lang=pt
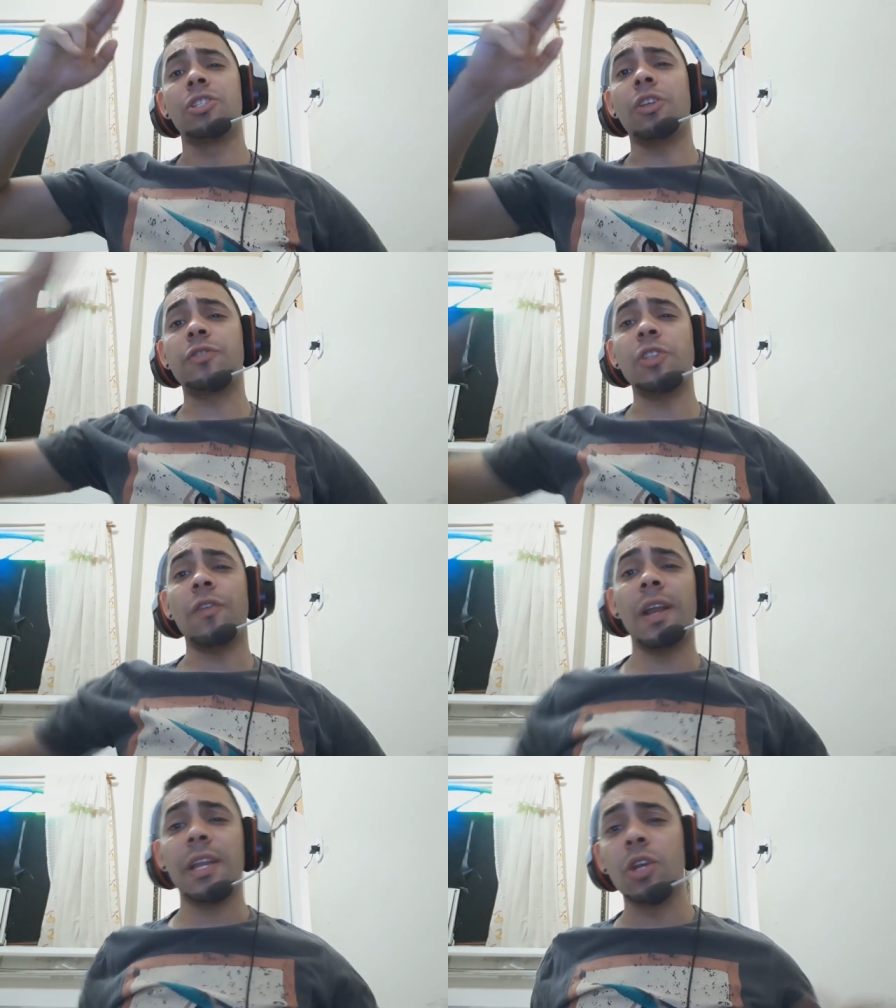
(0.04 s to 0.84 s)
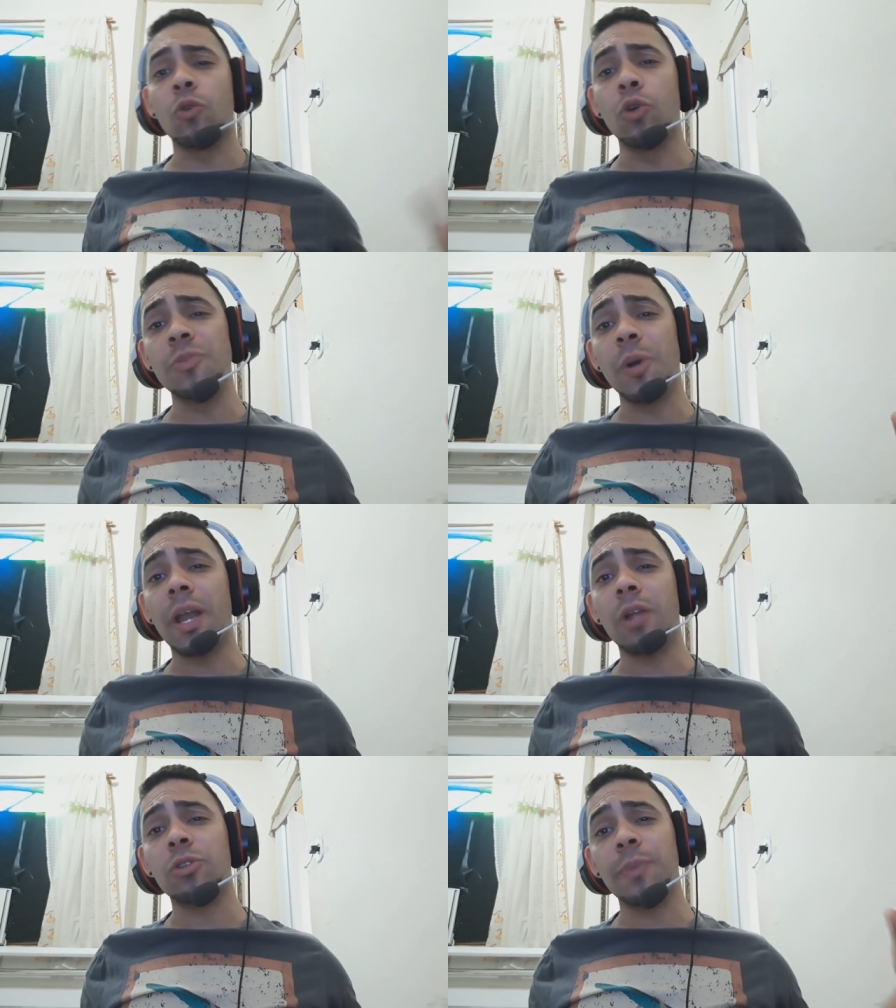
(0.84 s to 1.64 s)
Salve, salve galera que curte meu
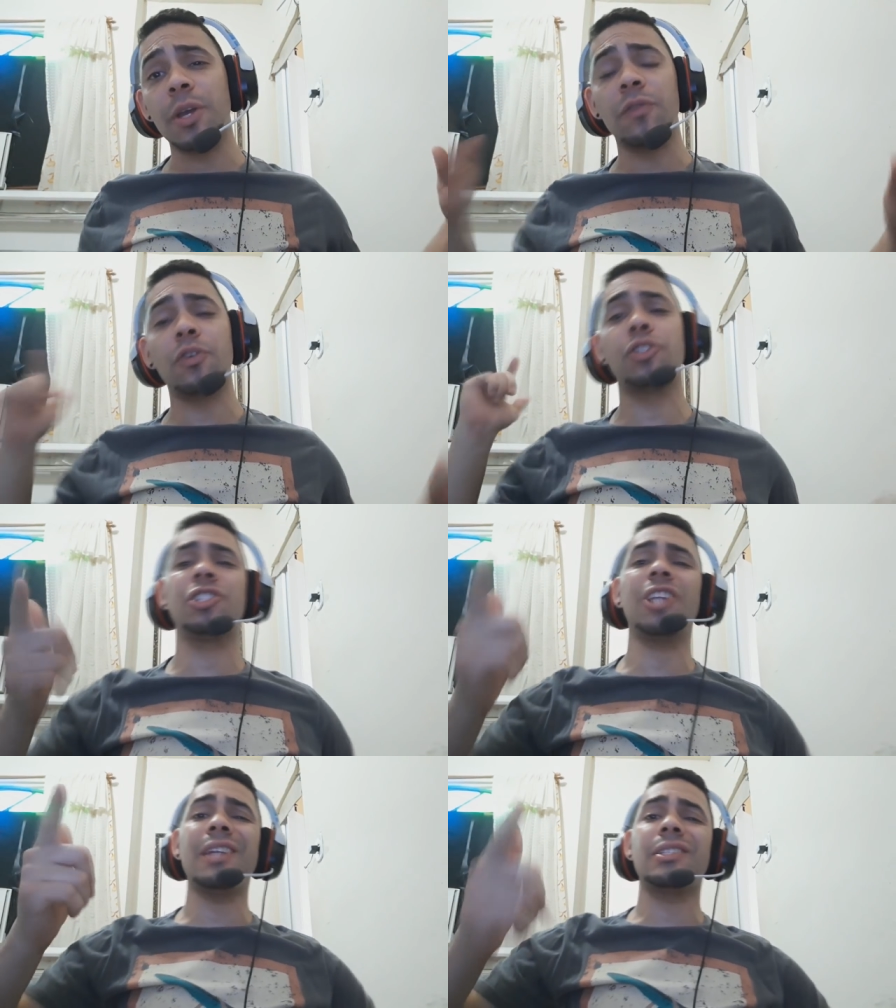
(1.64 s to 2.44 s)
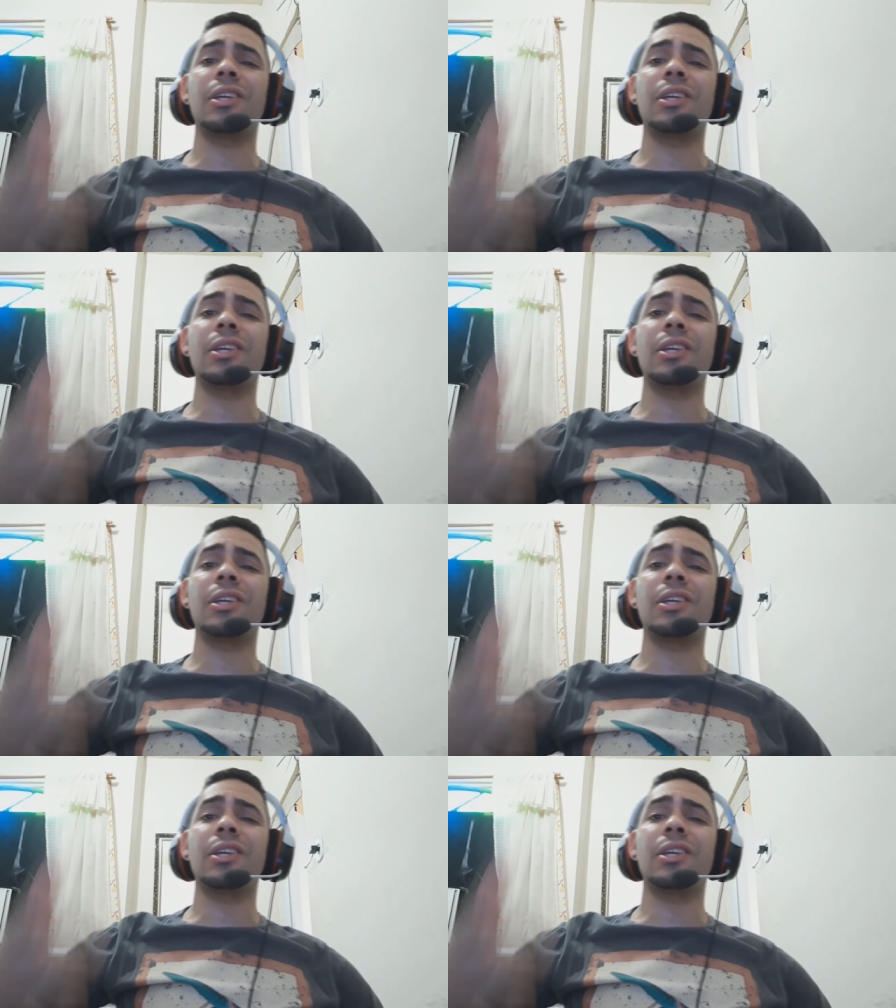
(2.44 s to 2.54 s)
canal, tudo bem com vocês?